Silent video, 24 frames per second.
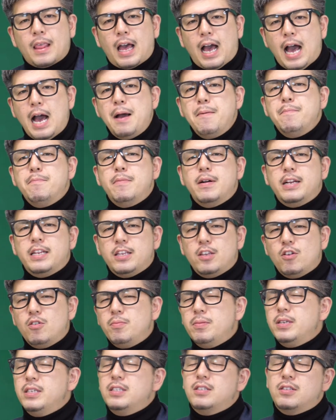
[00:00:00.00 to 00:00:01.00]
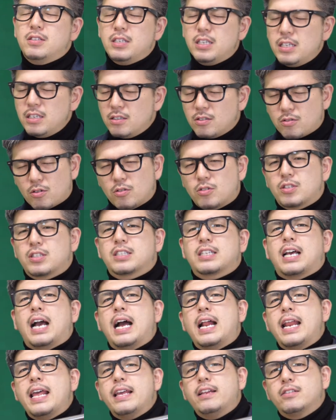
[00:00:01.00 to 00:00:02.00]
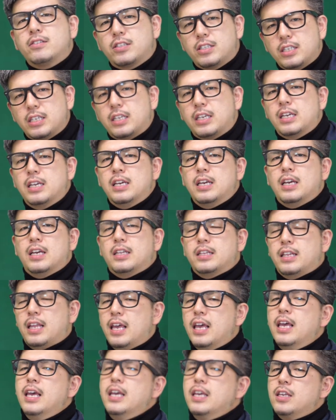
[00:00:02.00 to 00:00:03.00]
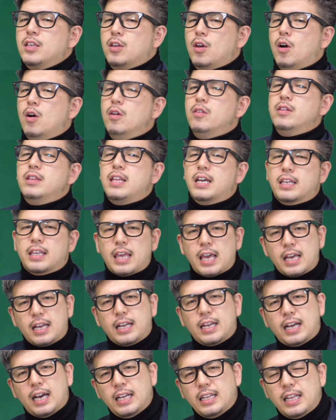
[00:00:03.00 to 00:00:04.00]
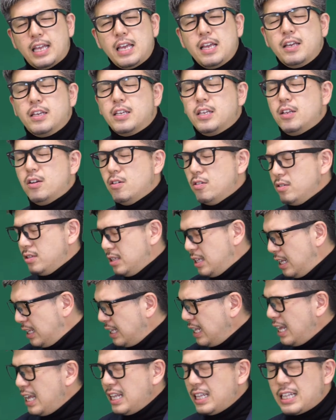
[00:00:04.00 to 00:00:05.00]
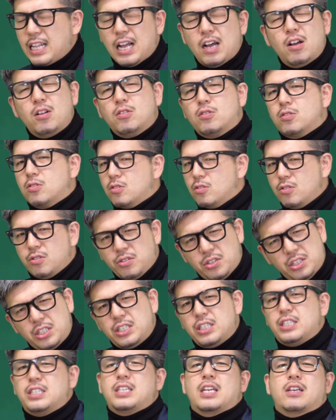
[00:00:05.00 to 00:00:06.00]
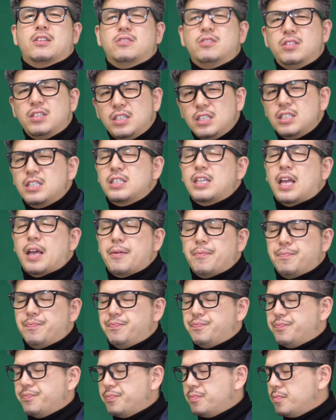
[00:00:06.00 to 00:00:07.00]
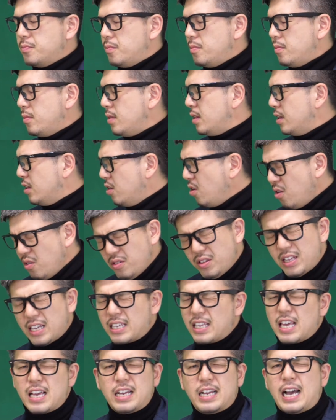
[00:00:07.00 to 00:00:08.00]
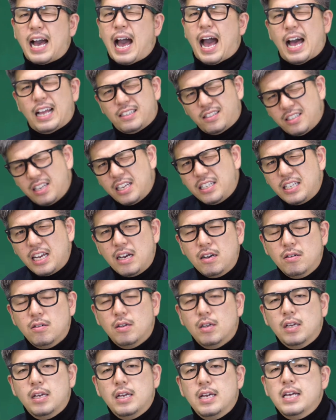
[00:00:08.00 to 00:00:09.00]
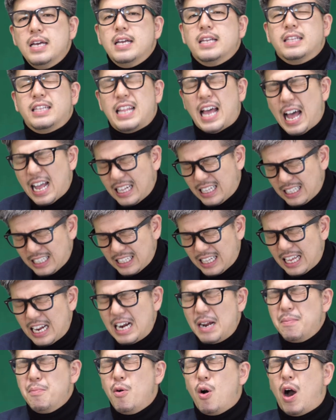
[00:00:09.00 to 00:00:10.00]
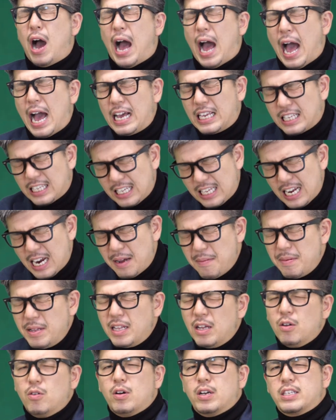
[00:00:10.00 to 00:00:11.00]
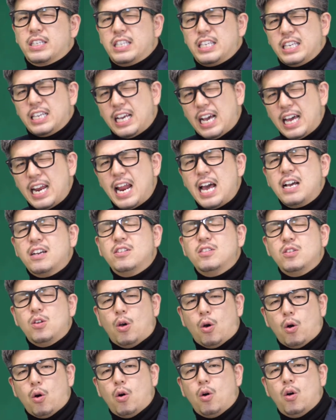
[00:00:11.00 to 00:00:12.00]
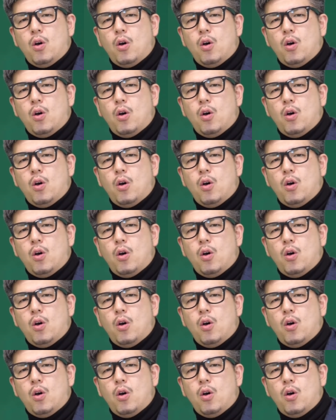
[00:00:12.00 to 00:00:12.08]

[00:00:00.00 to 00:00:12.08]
あんまり読みすぎると疲れるしね、読んだ結果ね、いろんなデータを駆使して駆使して読んだ結果外れちゃう、だったらもう諦めた方が気が楽よ。